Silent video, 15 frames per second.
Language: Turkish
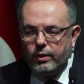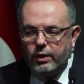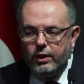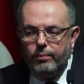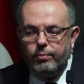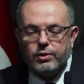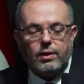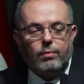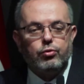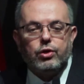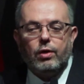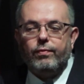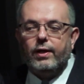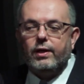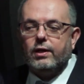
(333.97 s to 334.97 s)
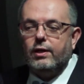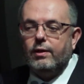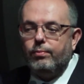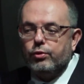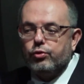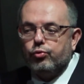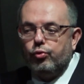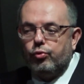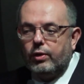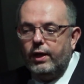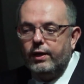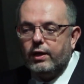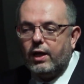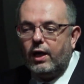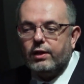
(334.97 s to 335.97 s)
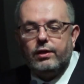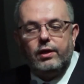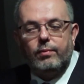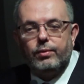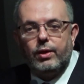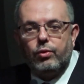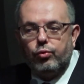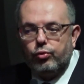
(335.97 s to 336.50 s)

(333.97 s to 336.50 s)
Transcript: Kıbrıs'a bu sefer Kıbrıs Türklerini katliamdan